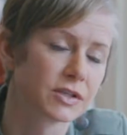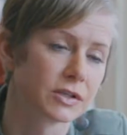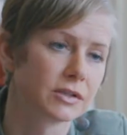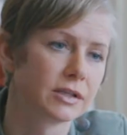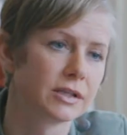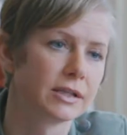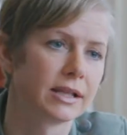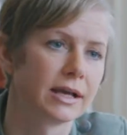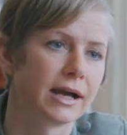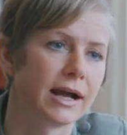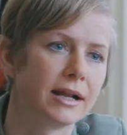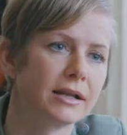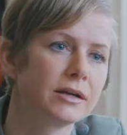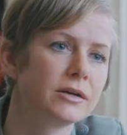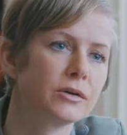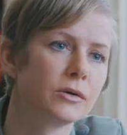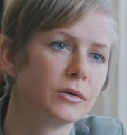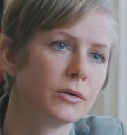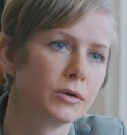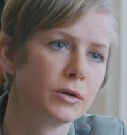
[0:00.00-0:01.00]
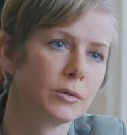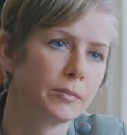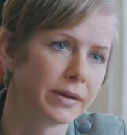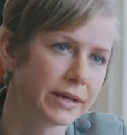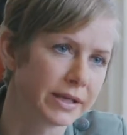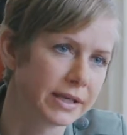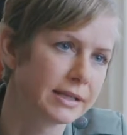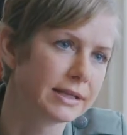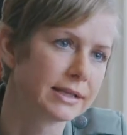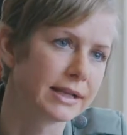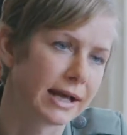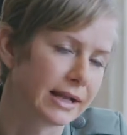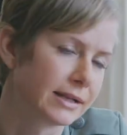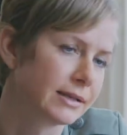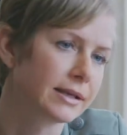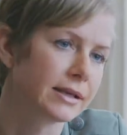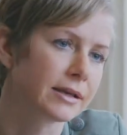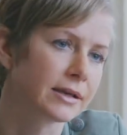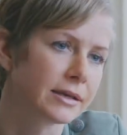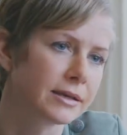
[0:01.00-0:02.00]
hat denn der Alkohol bei Ihnen
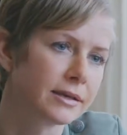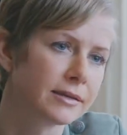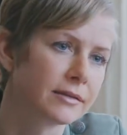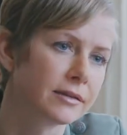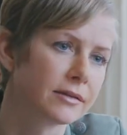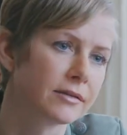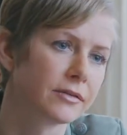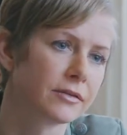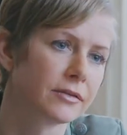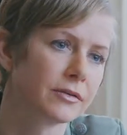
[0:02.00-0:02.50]
angerichtet?